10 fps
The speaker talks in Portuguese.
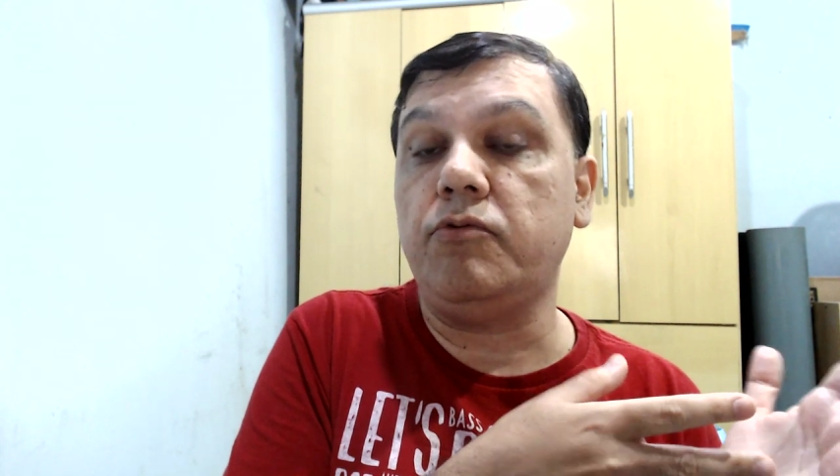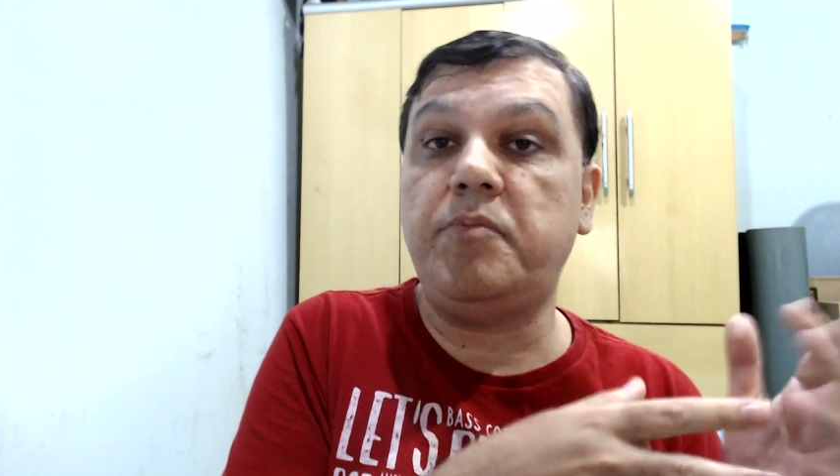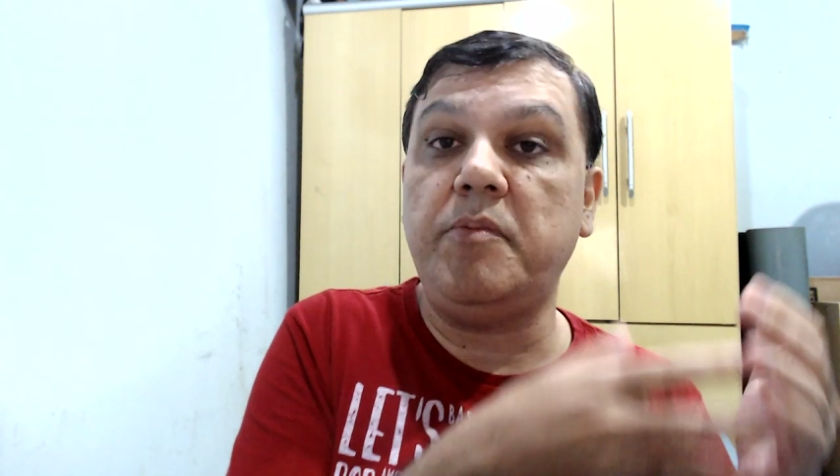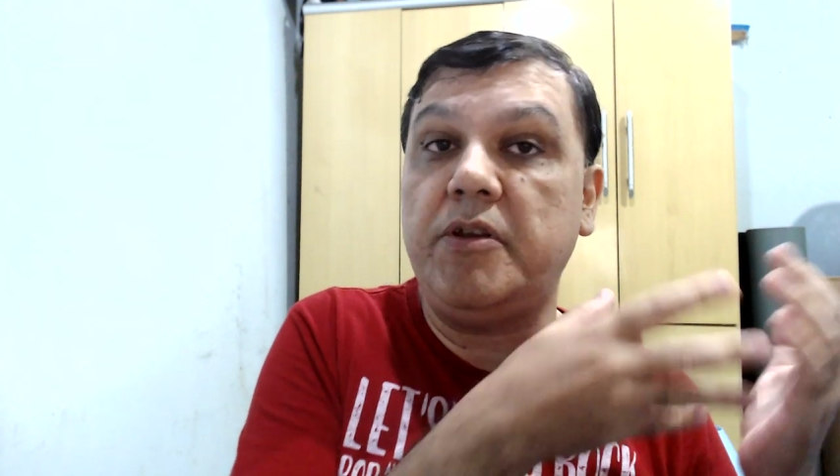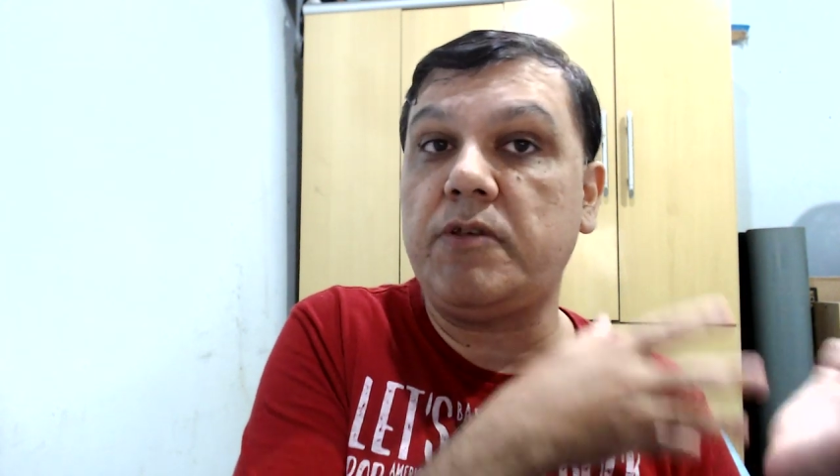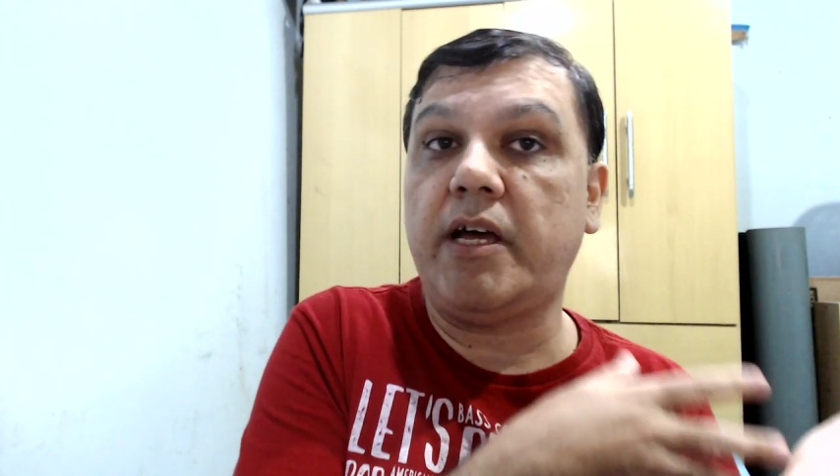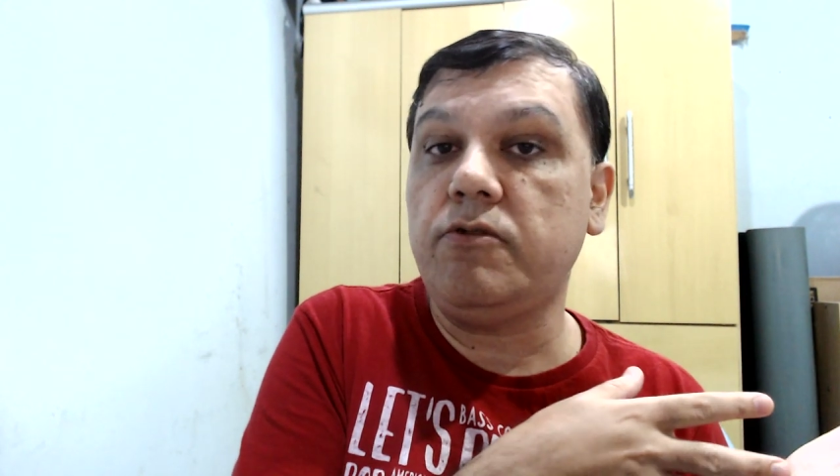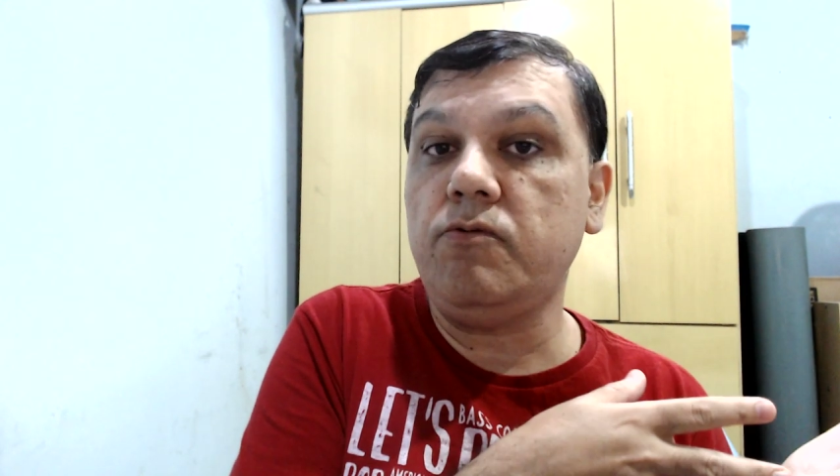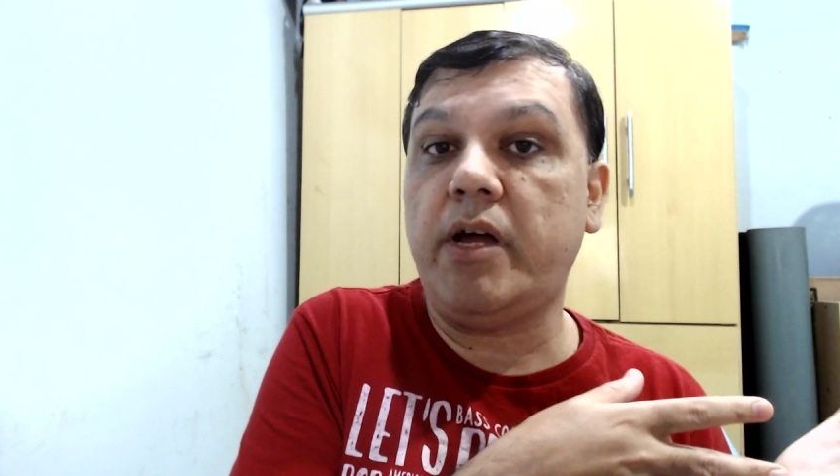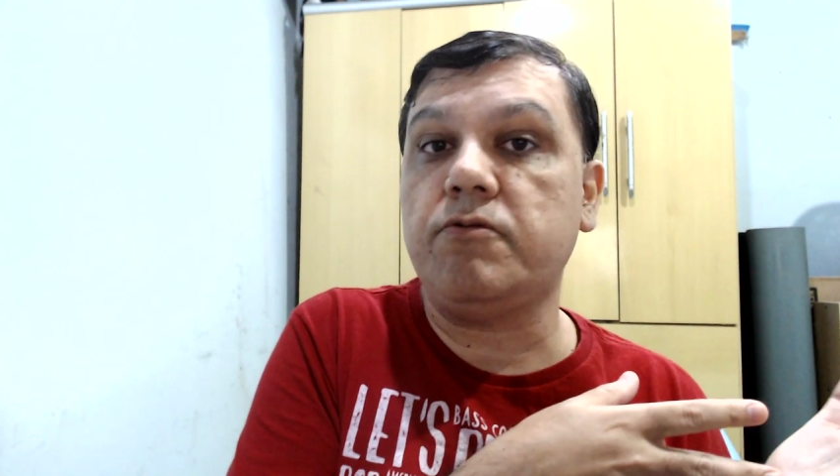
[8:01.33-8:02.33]
Os primeiros rádios
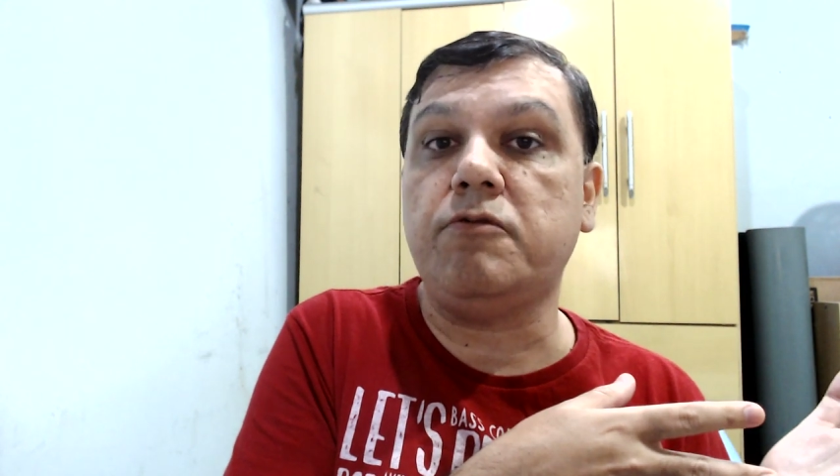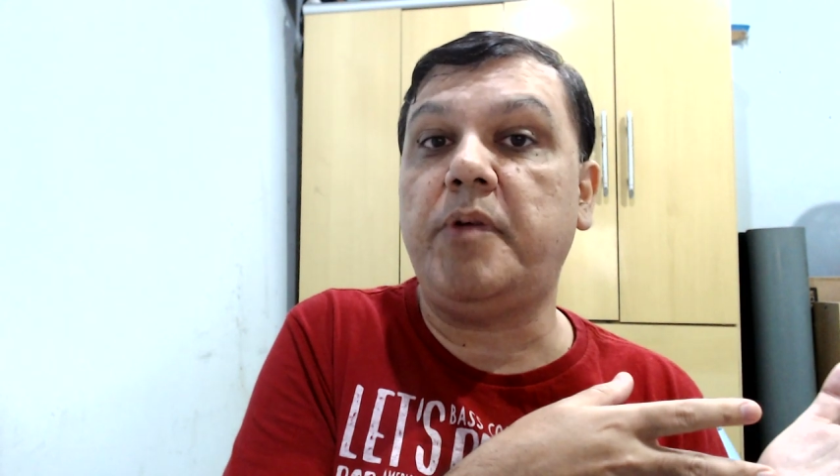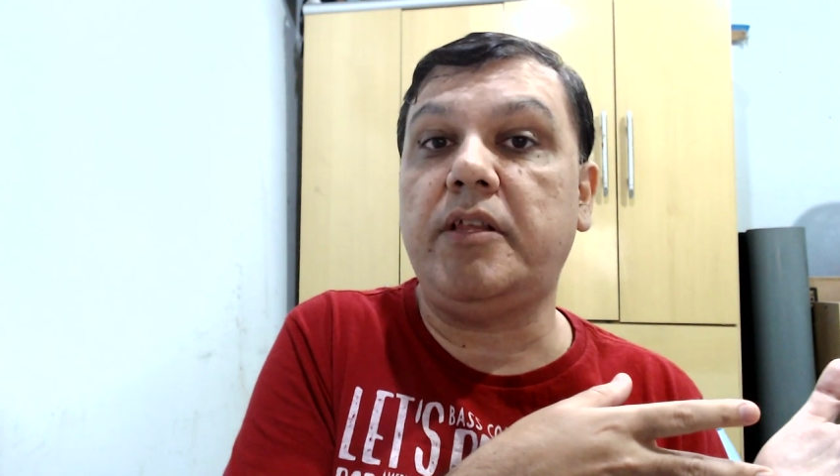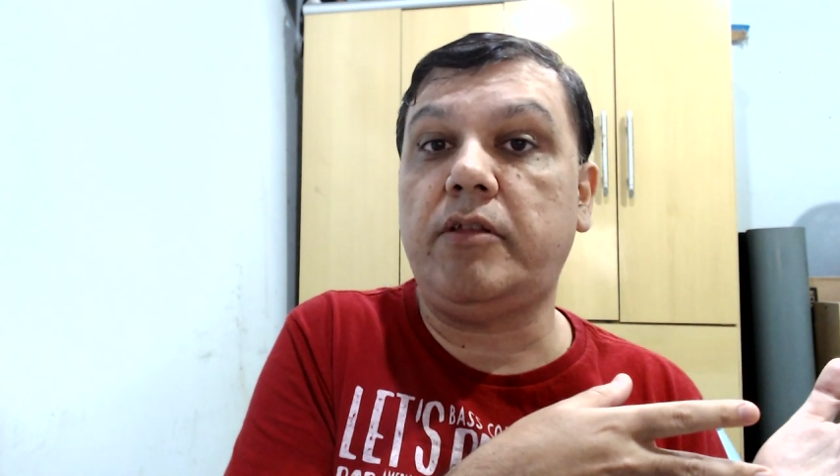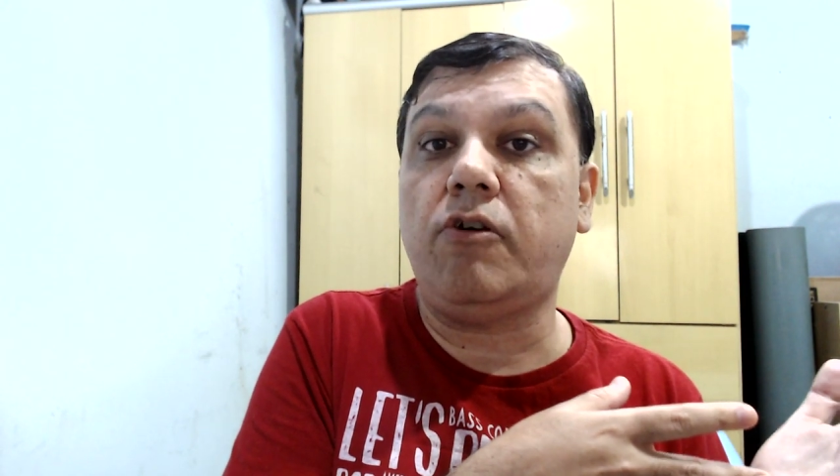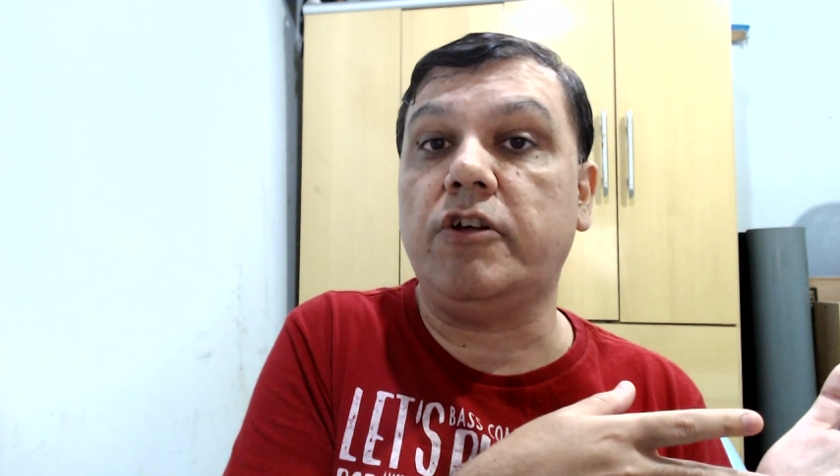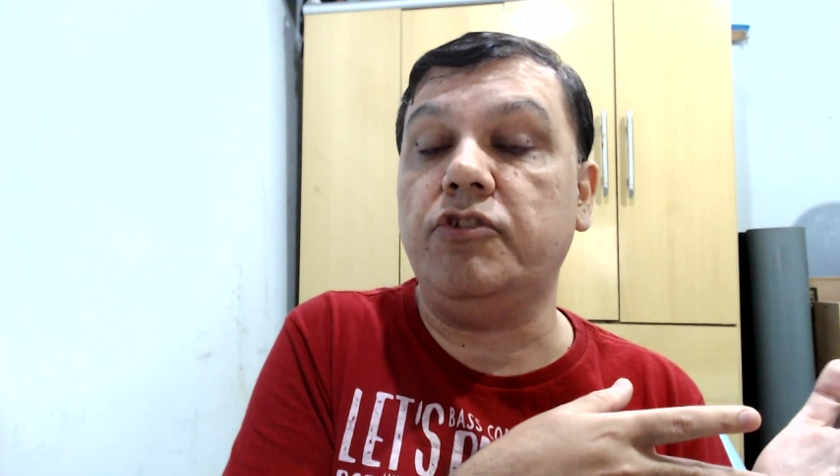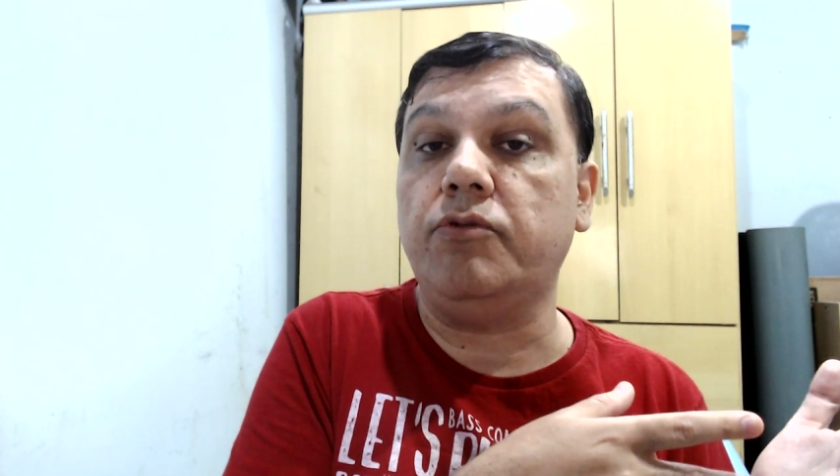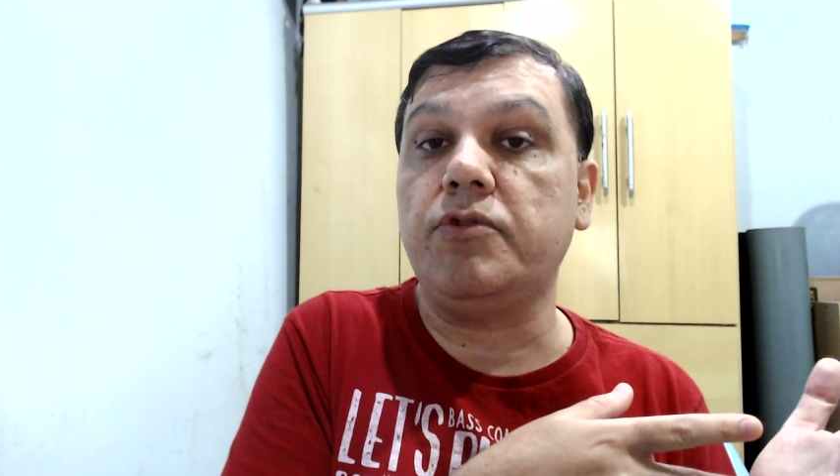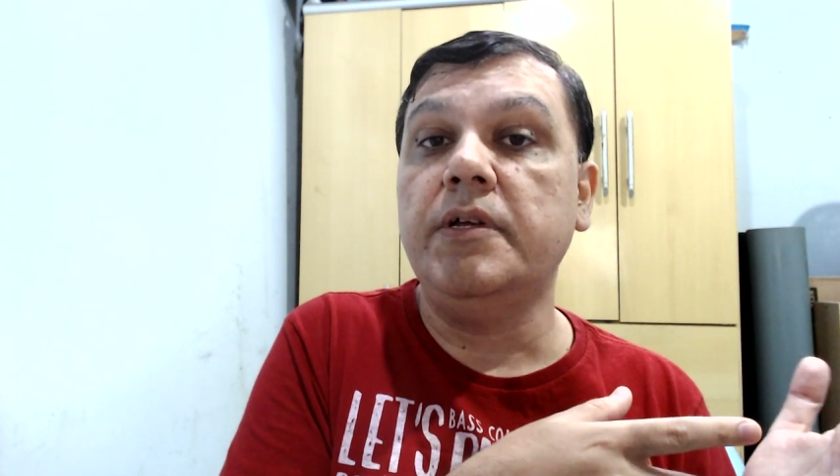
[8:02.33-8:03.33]
não eram super
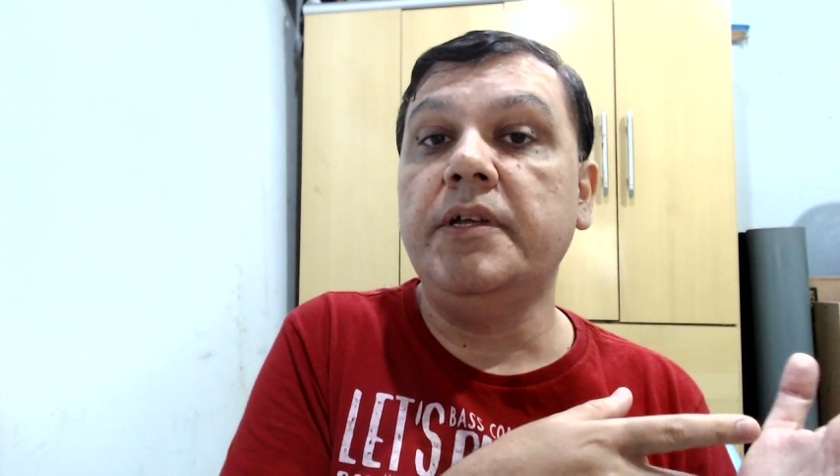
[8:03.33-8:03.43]
heterógenos.